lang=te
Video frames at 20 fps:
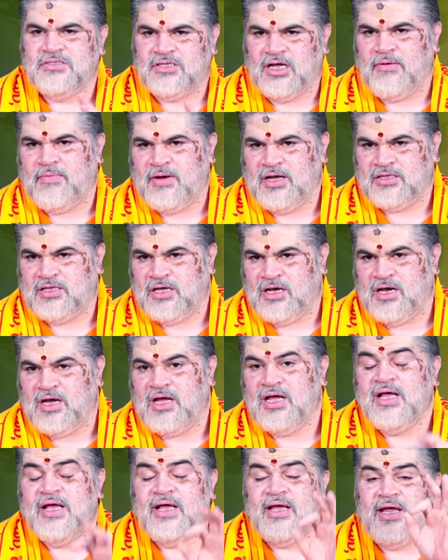తర్వాత
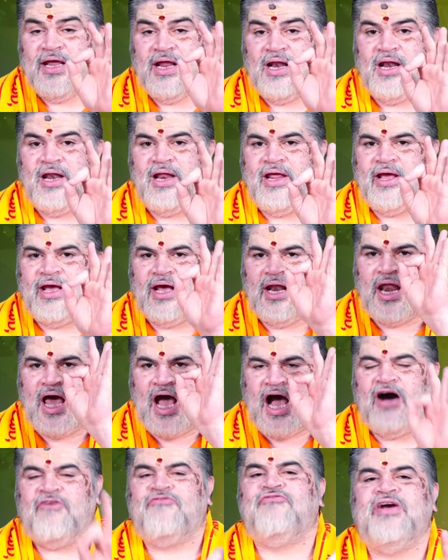ఇల్లీగల్
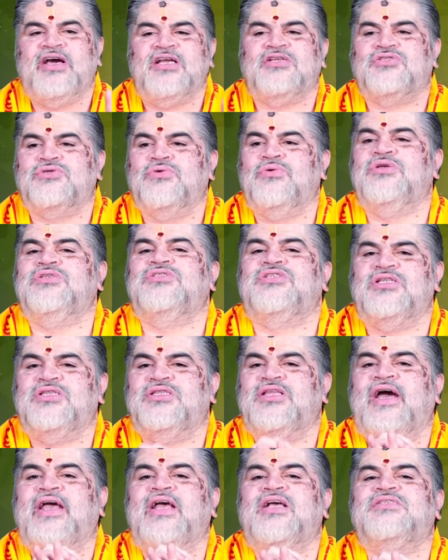అఫైర్స్ గురించి
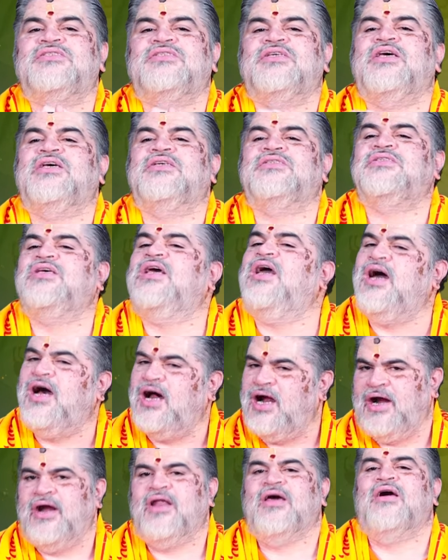దయచేసి
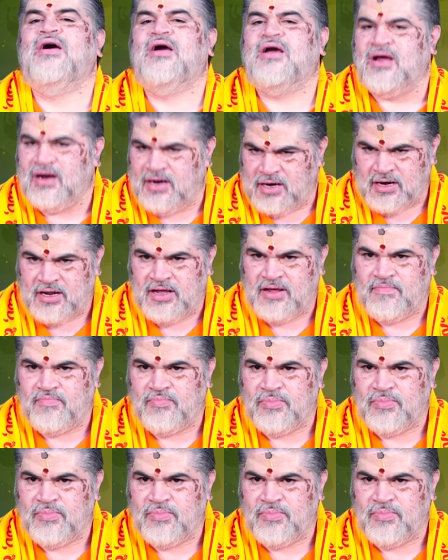అడగకండి